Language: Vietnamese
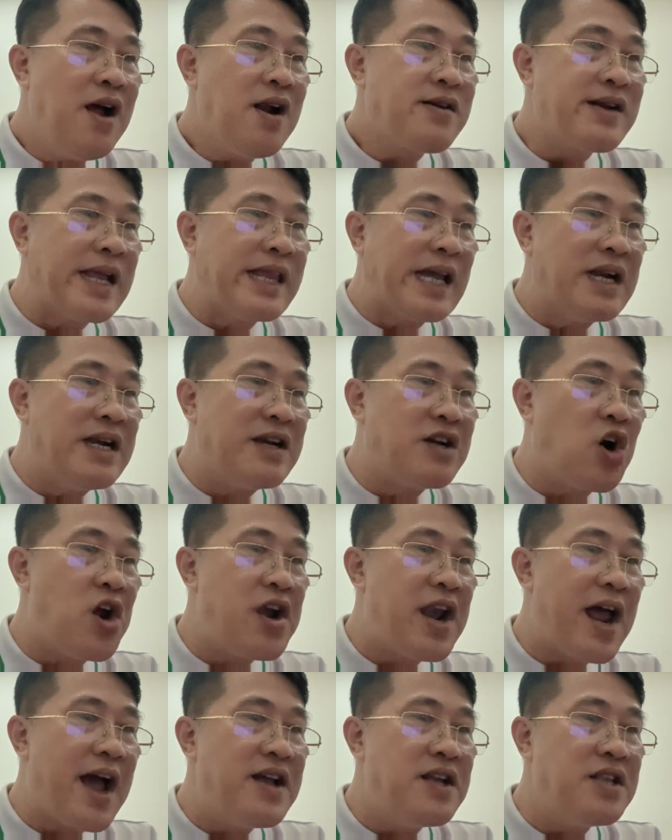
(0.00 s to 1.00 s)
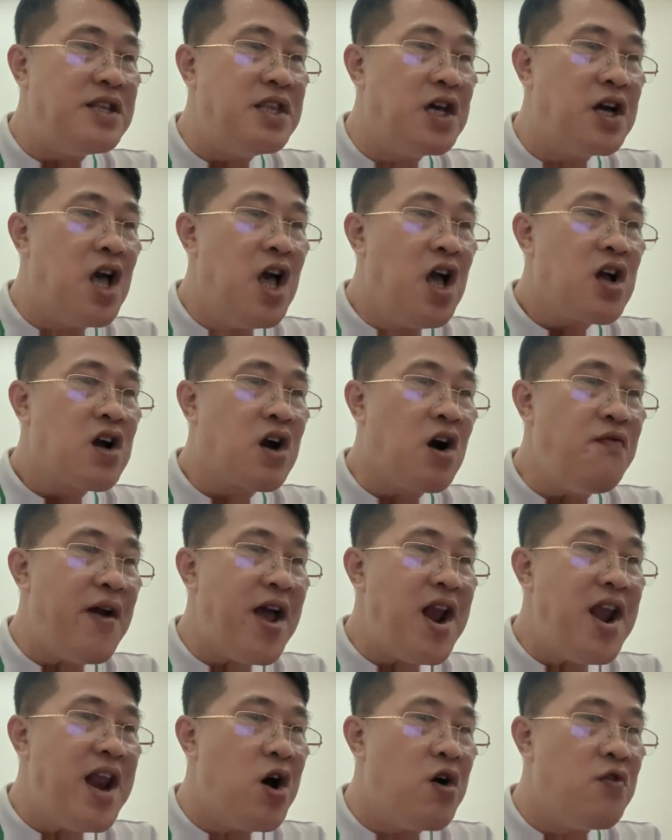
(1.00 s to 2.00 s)
Đa Thành gọi lại nhưng có
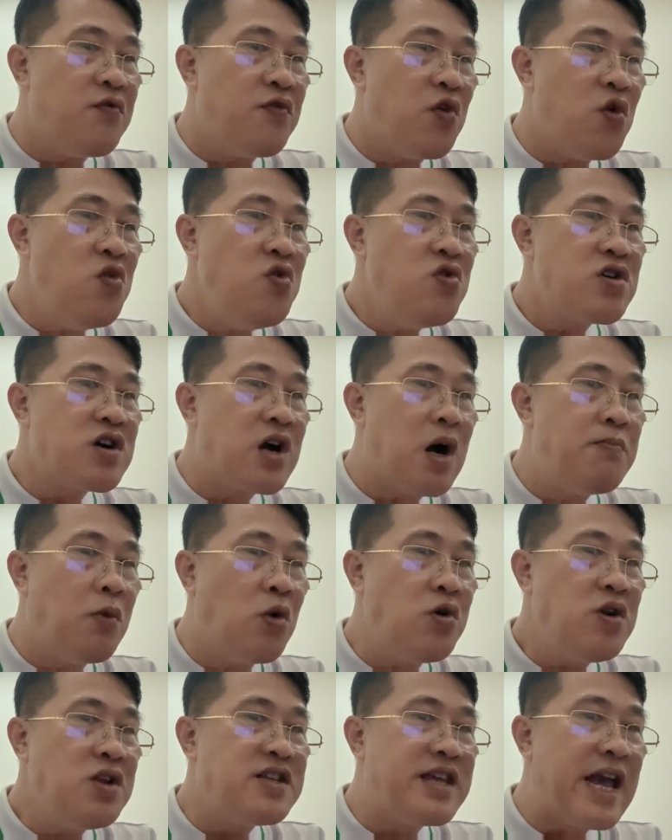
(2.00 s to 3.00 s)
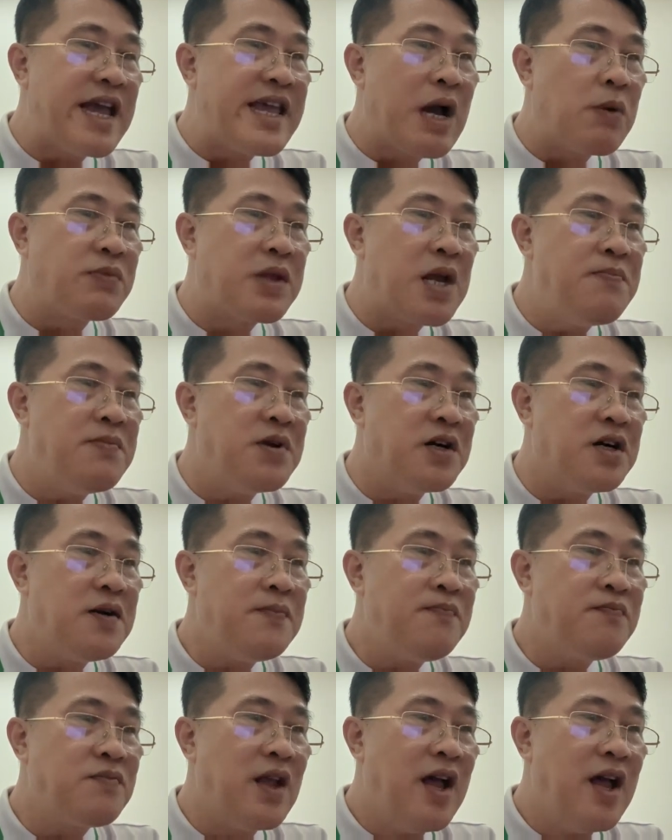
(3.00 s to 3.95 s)
vẻ Lê Hồ Vũ không muốn dài dòng thêm nữa.